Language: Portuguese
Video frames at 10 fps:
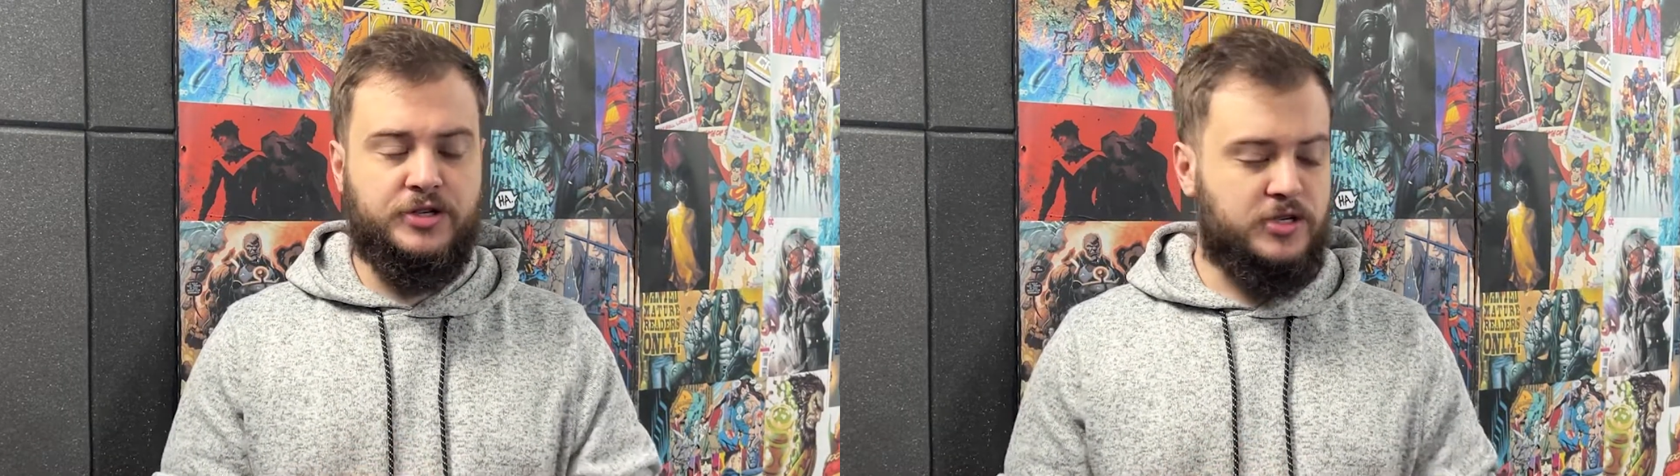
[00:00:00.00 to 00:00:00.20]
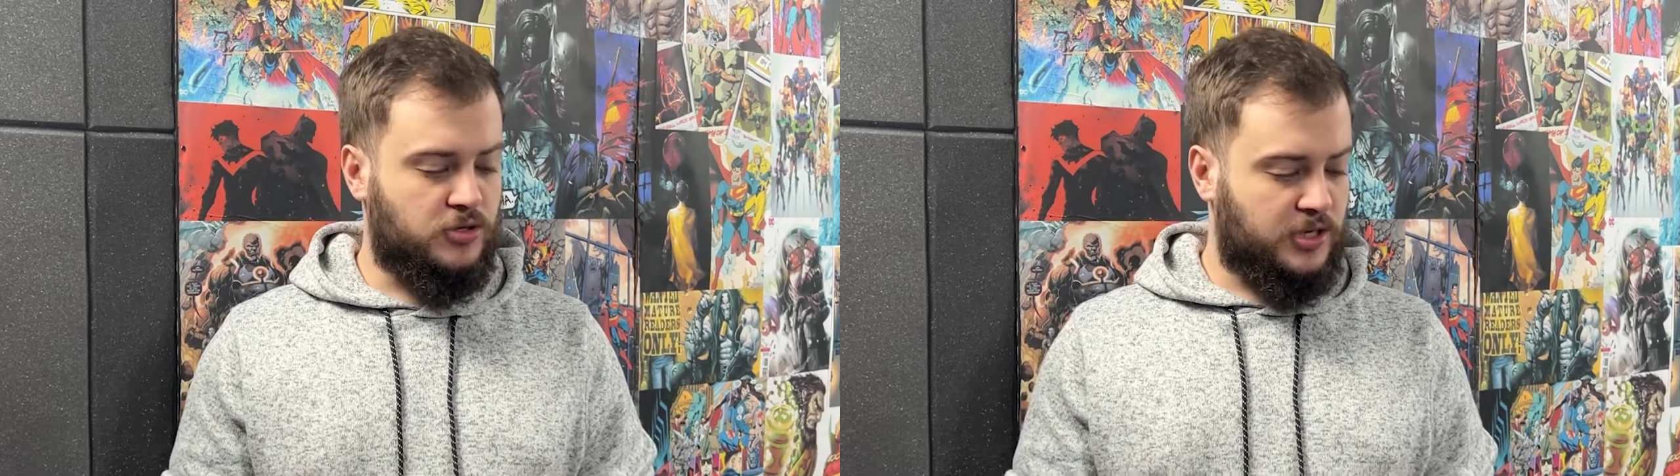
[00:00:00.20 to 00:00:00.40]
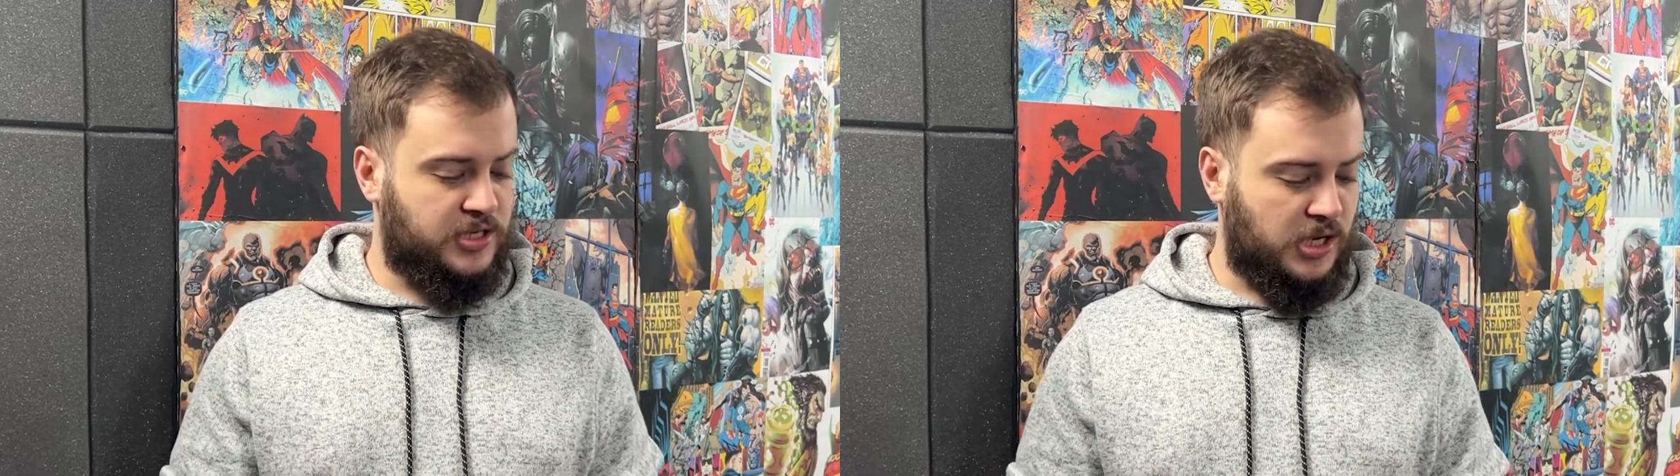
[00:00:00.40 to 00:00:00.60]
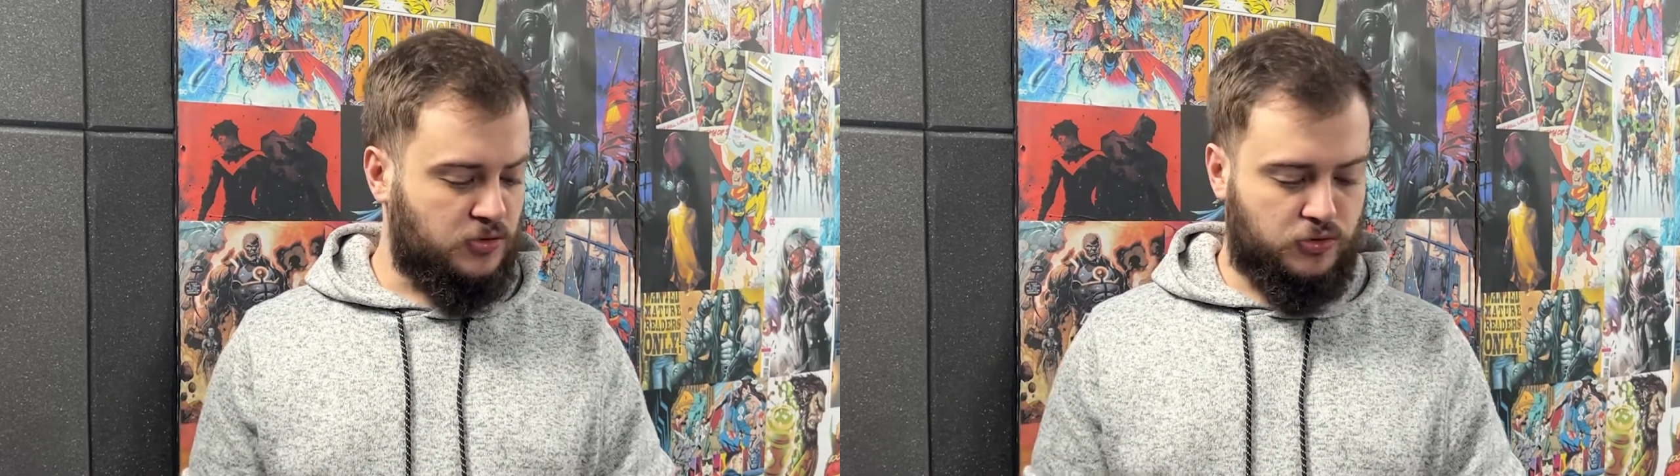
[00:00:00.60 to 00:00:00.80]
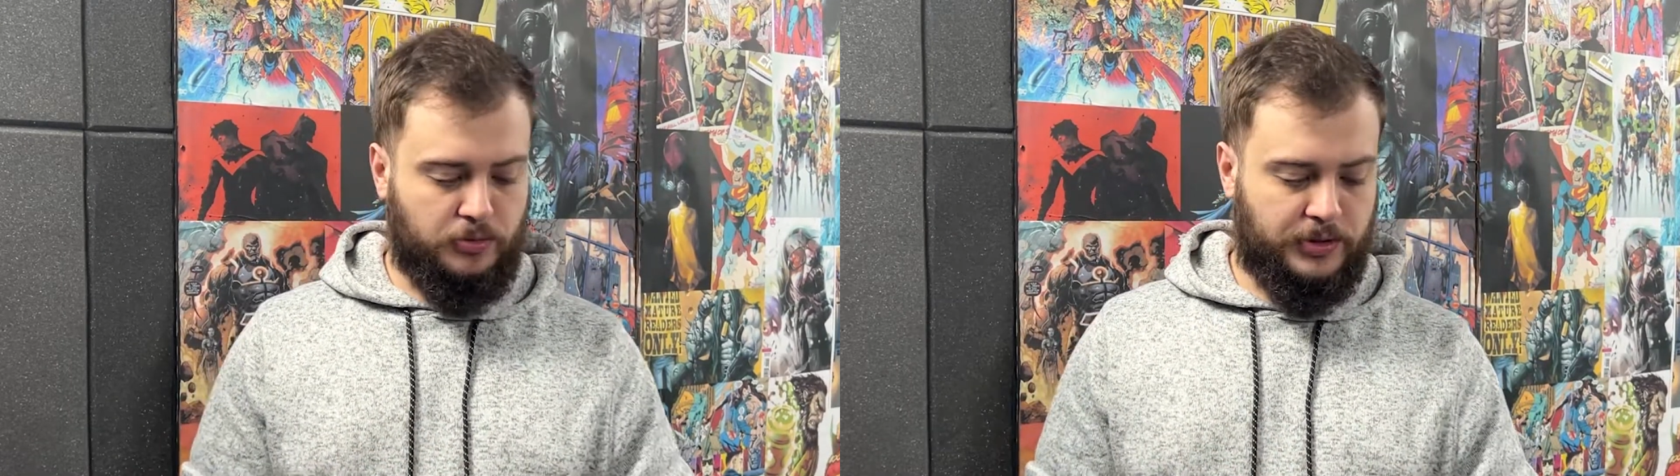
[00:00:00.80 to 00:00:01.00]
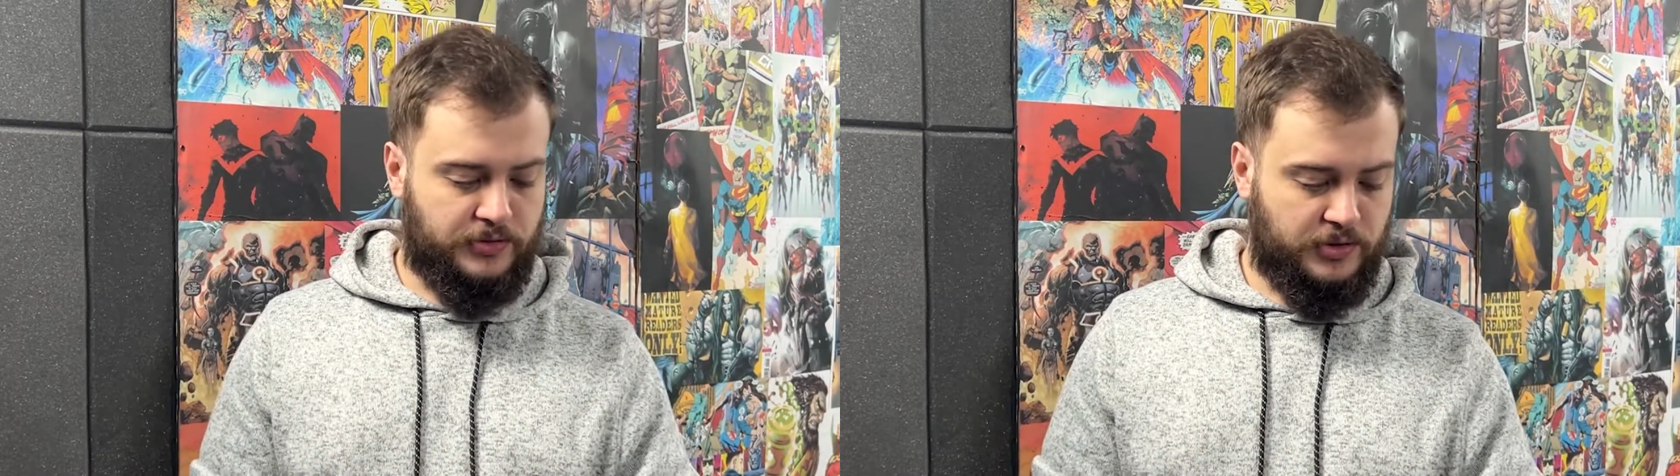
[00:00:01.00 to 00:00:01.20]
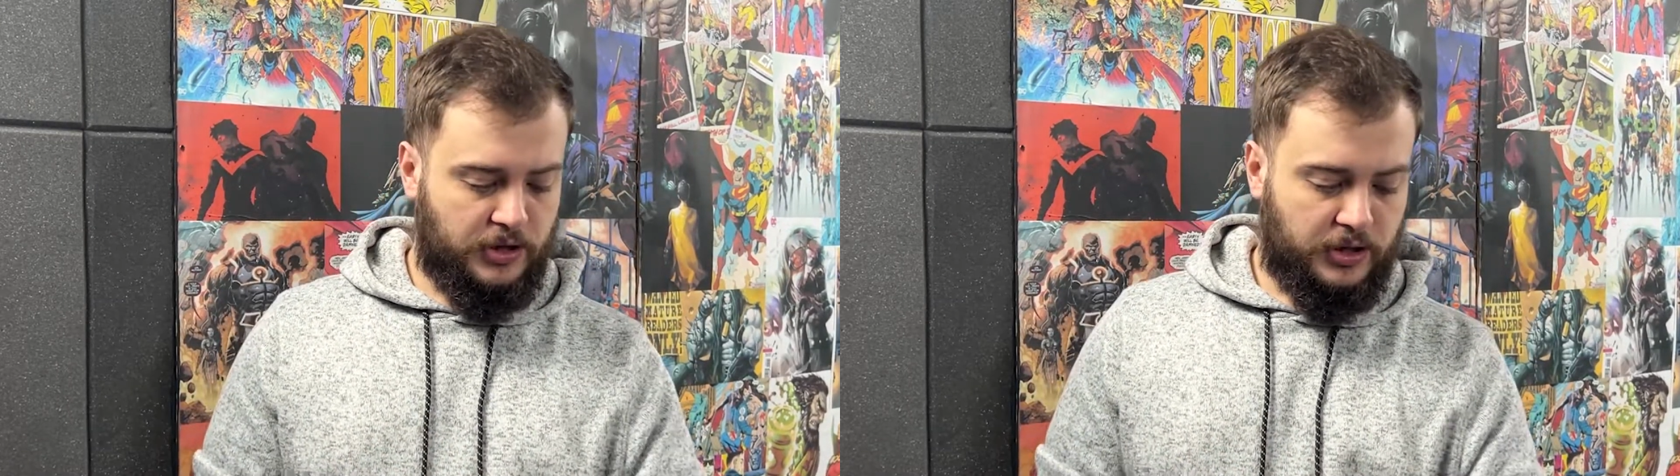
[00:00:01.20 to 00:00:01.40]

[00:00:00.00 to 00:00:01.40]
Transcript: só que sem os números.